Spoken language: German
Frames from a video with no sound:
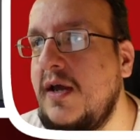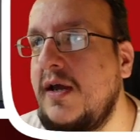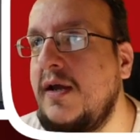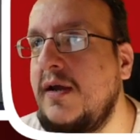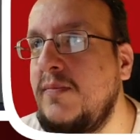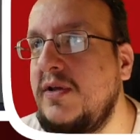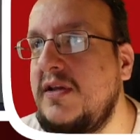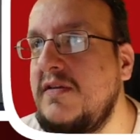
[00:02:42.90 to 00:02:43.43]
Äh,
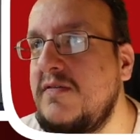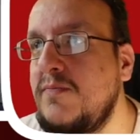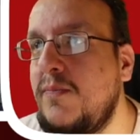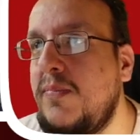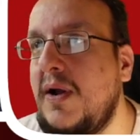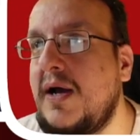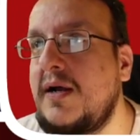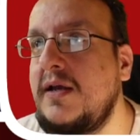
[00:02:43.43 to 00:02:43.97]
mit diesem
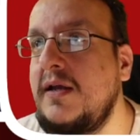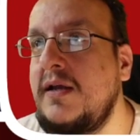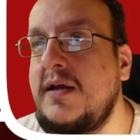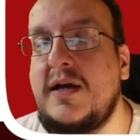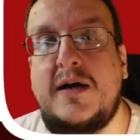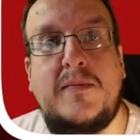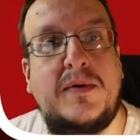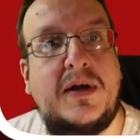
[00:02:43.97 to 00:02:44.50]
Plugin
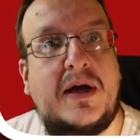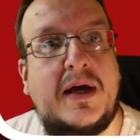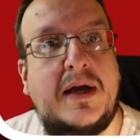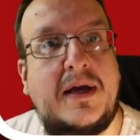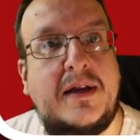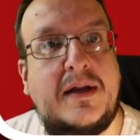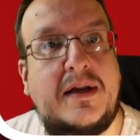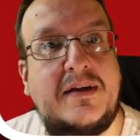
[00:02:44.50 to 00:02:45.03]
kann man
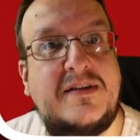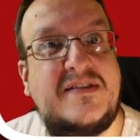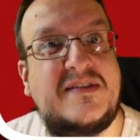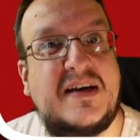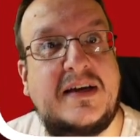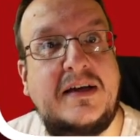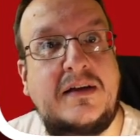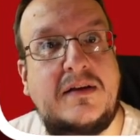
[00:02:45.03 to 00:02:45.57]
eigentlich
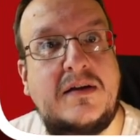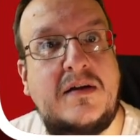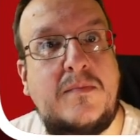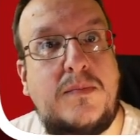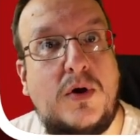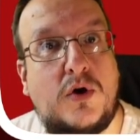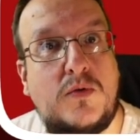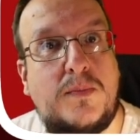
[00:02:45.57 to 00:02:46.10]
Seiten,
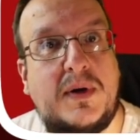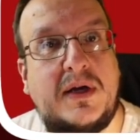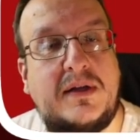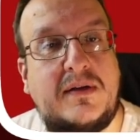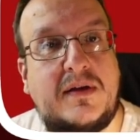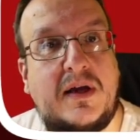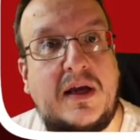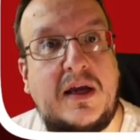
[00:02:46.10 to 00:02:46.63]

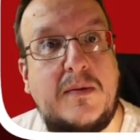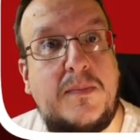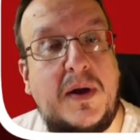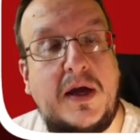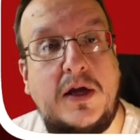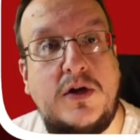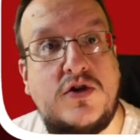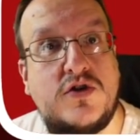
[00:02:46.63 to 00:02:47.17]
Blogbeiträge,
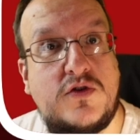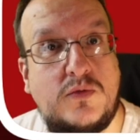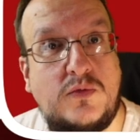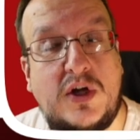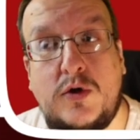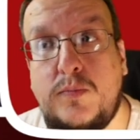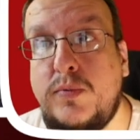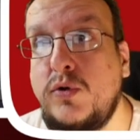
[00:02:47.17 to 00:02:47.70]
Pages und
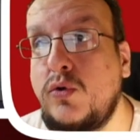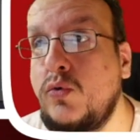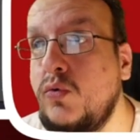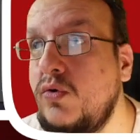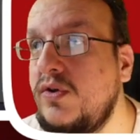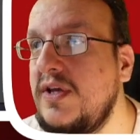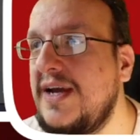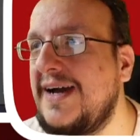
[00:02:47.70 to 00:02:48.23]
auch
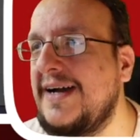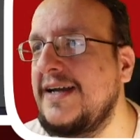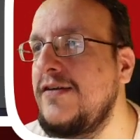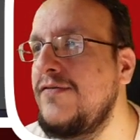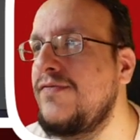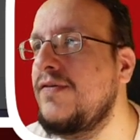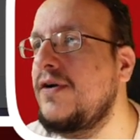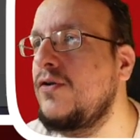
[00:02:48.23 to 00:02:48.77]
Produkte
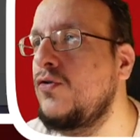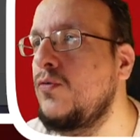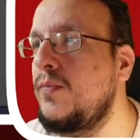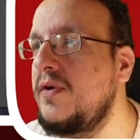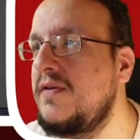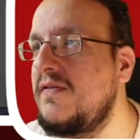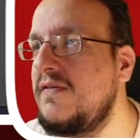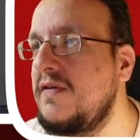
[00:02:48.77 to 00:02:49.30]
einfach
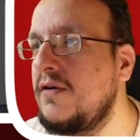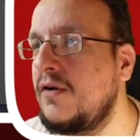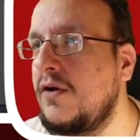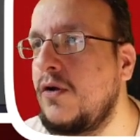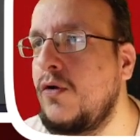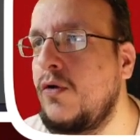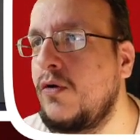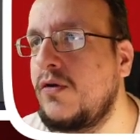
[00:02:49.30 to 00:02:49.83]
duplizieren.
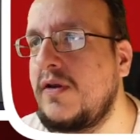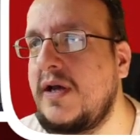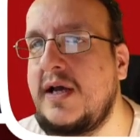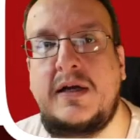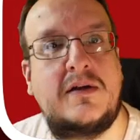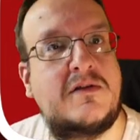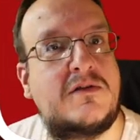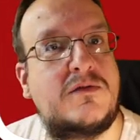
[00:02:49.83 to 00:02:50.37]
Gehört
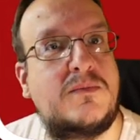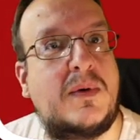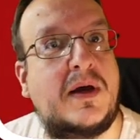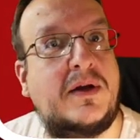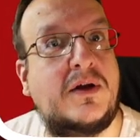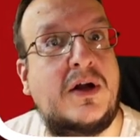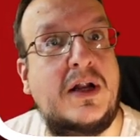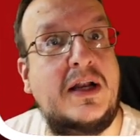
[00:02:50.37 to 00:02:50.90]
eines zu
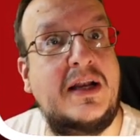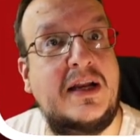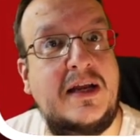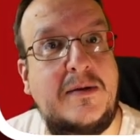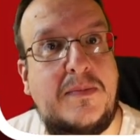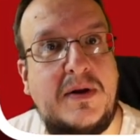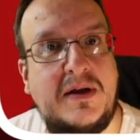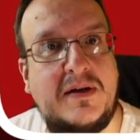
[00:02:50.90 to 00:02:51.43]
meiner
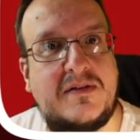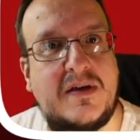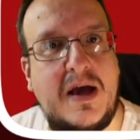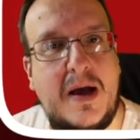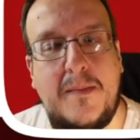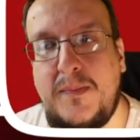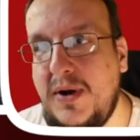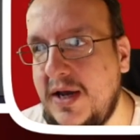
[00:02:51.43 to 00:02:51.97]

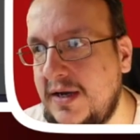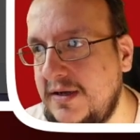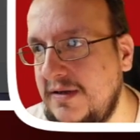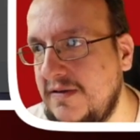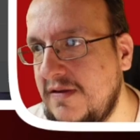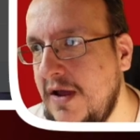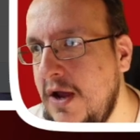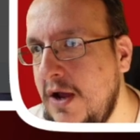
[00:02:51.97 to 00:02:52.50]
Lieblings-Plugins.